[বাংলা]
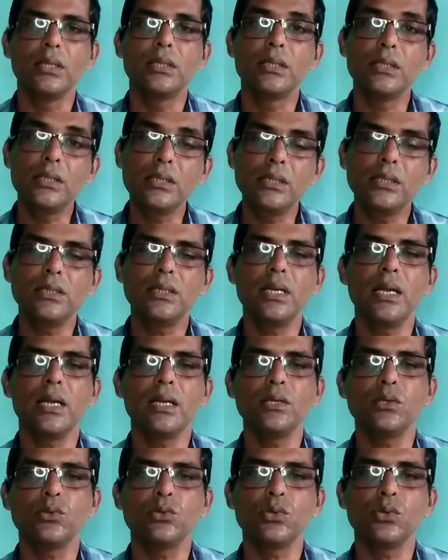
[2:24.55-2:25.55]
তিনি ছিলেন
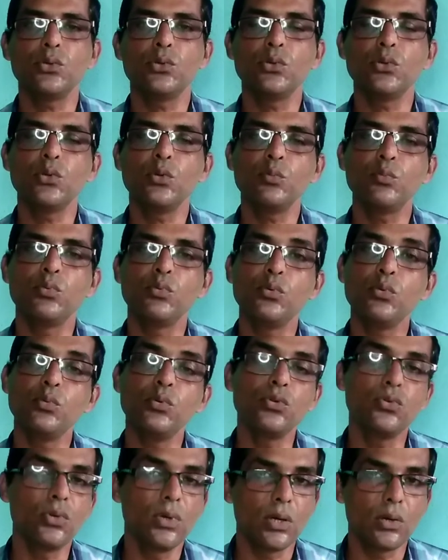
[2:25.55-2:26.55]
চৈতন্য পূর্ব
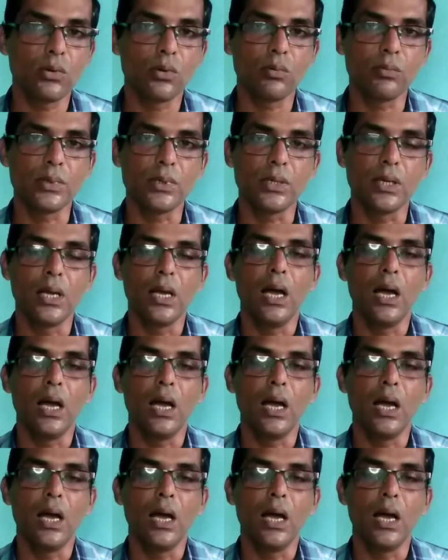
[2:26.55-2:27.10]
যুগের কবি